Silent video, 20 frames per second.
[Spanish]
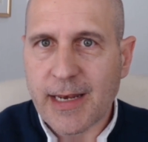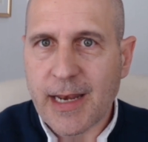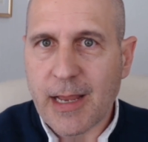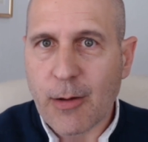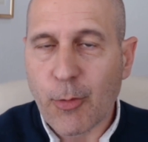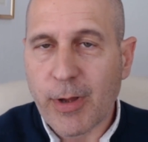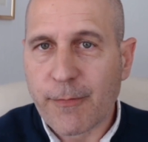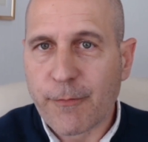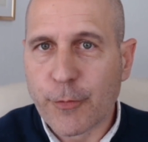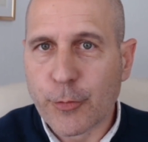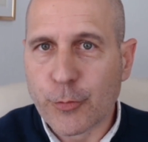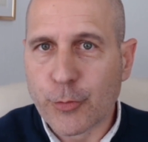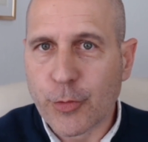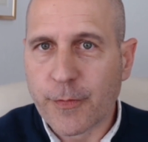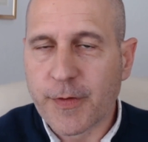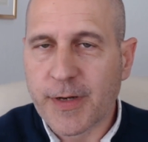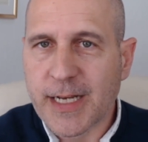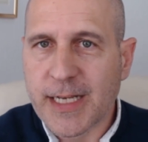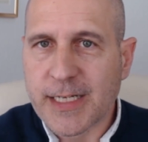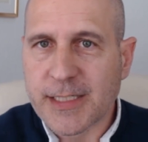la web
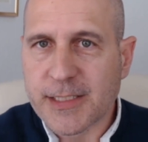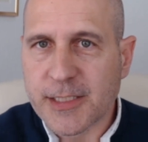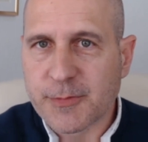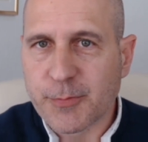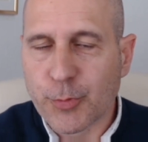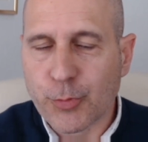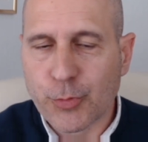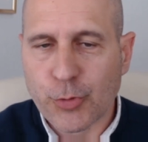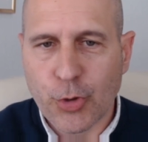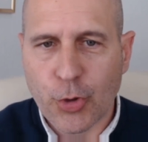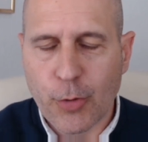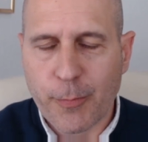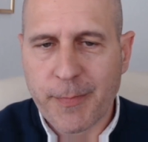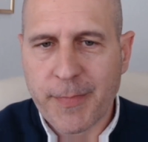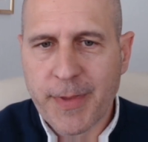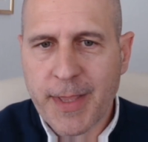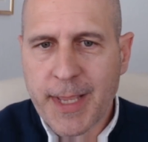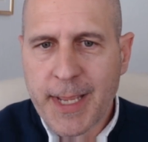futurfinances.com.